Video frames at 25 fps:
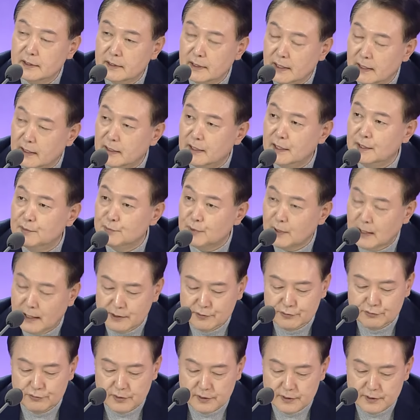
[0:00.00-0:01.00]
얘기임을 알
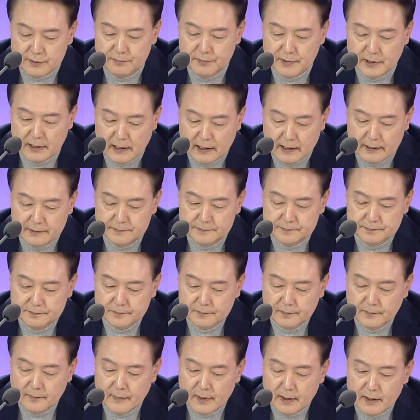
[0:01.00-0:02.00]
수 있습니다.
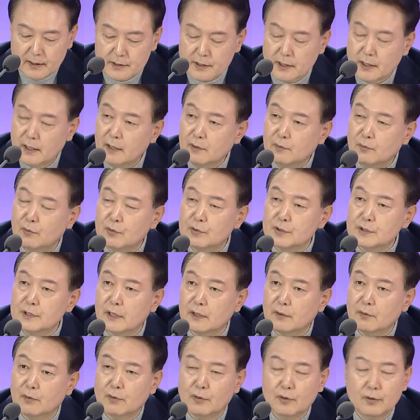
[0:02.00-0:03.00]

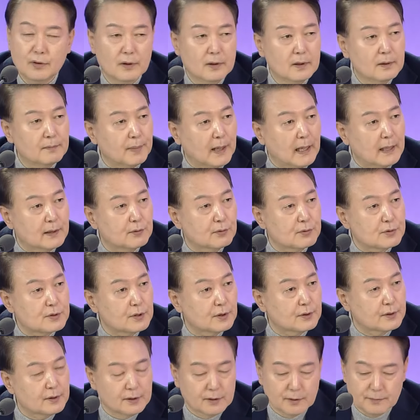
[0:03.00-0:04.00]
세액공제로
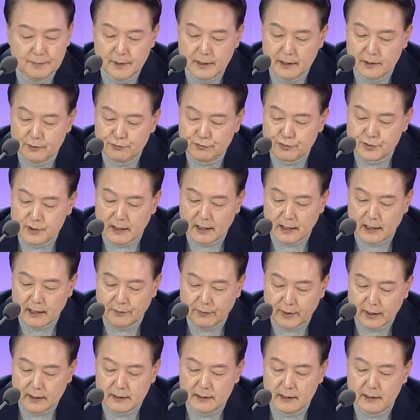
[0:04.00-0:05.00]
반도체 기업의 투자가
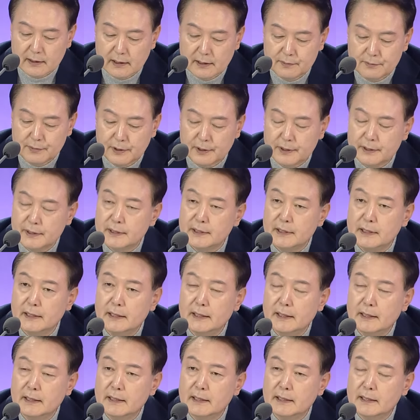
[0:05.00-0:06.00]
확대되면
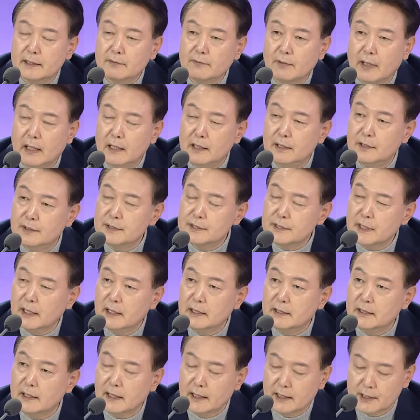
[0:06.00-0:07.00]
관련
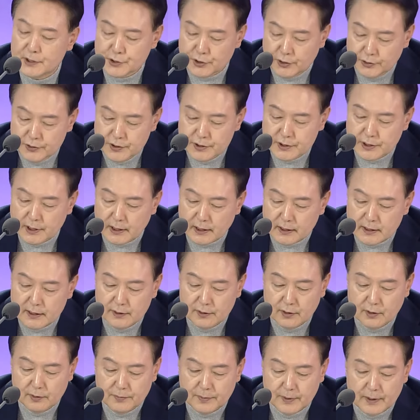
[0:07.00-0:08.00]
생태계 전체
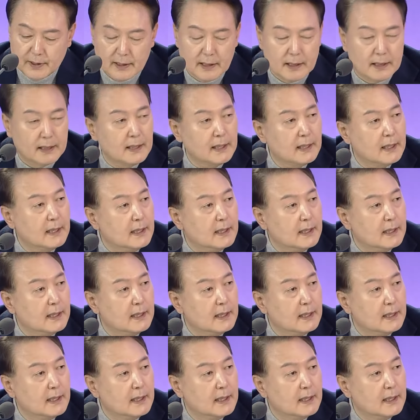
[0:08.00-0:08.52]
기업의